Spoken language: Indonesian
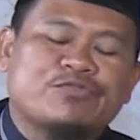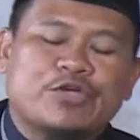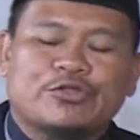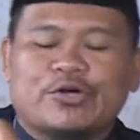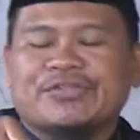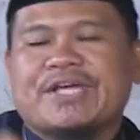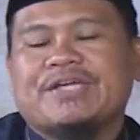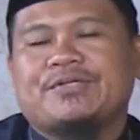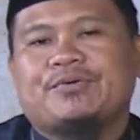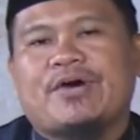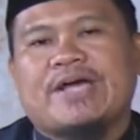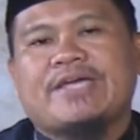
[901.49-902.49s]
Contoh tadi
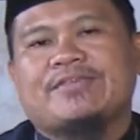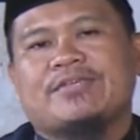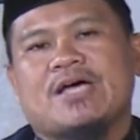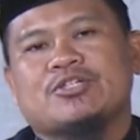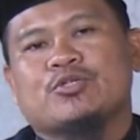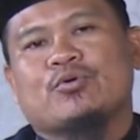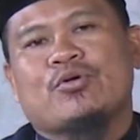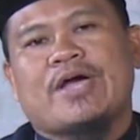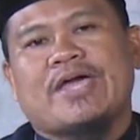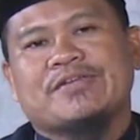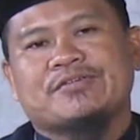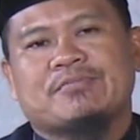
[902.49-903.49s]
itu ayat asy
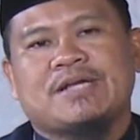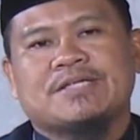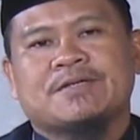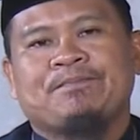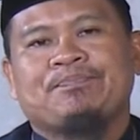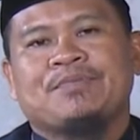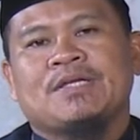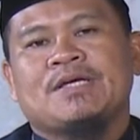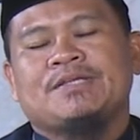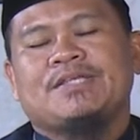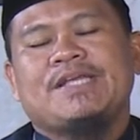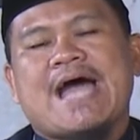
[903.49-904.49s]
ayat 11.
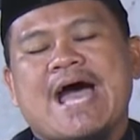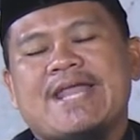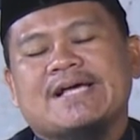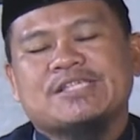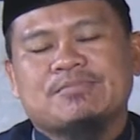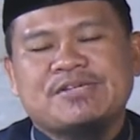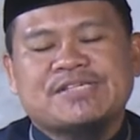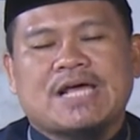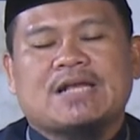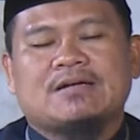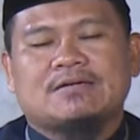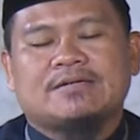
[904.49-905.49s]
Tidak ada yang
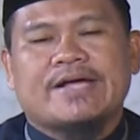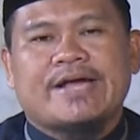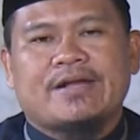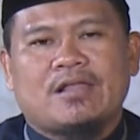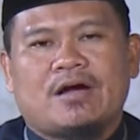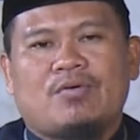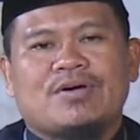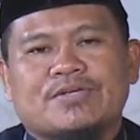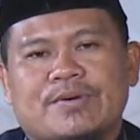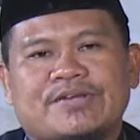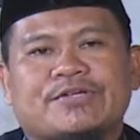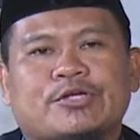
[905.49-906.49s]
semisal dengan Allah
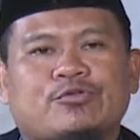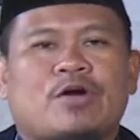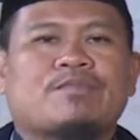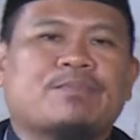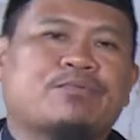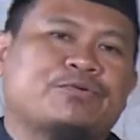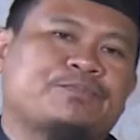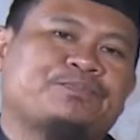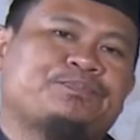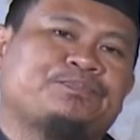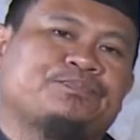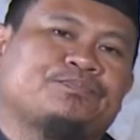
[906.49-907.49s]
Subhanahu suatu apapun.
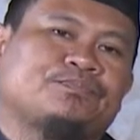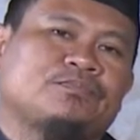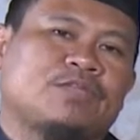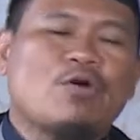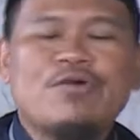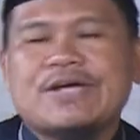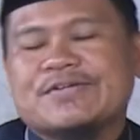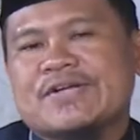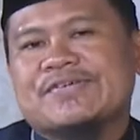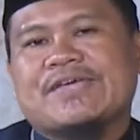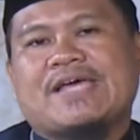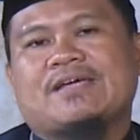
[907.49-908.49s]
Ya udah
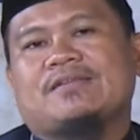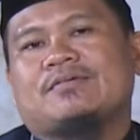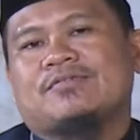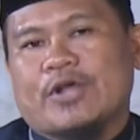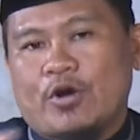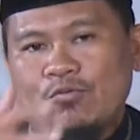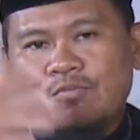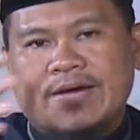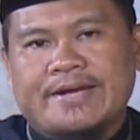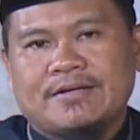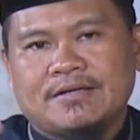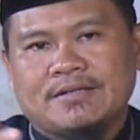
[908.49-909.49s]
selesai gitu. Secara umum
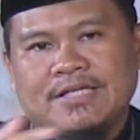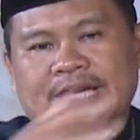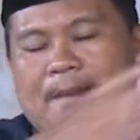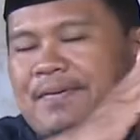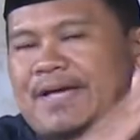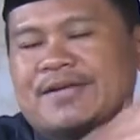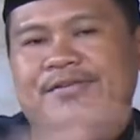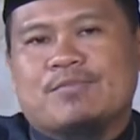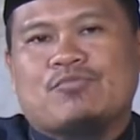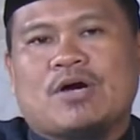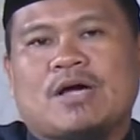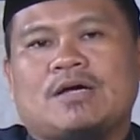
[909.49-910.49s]
kan dinapikan
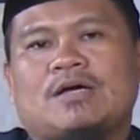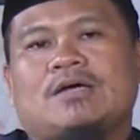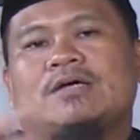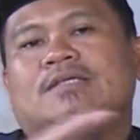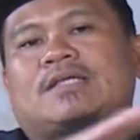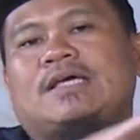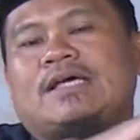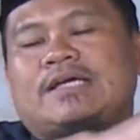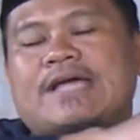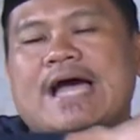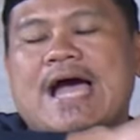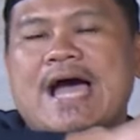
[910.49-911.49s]
semua.
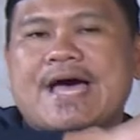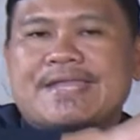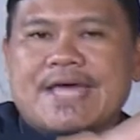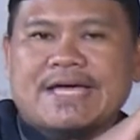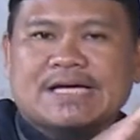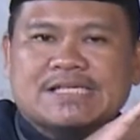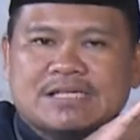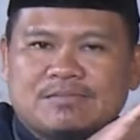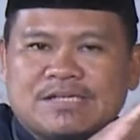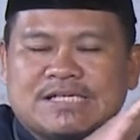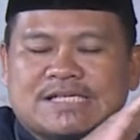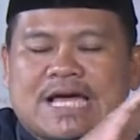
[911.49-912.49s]
Tidak ada yang
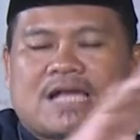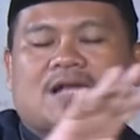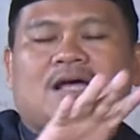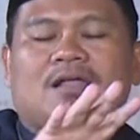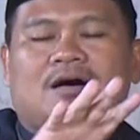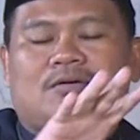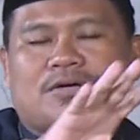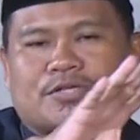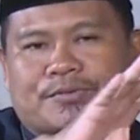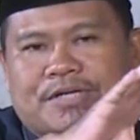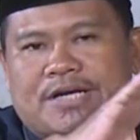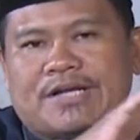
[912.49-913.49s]
semisal Allah
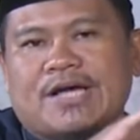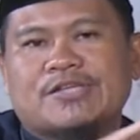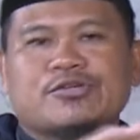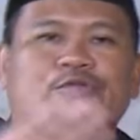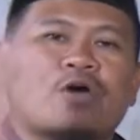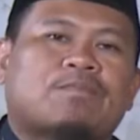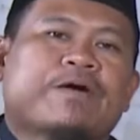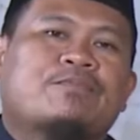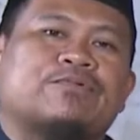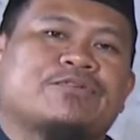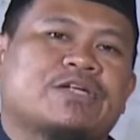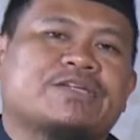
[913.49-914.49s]
SWT dengan suatu
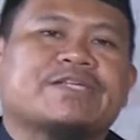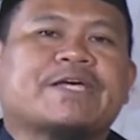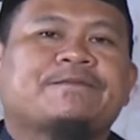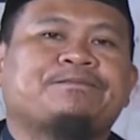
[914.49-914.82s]
apapun. Selesai.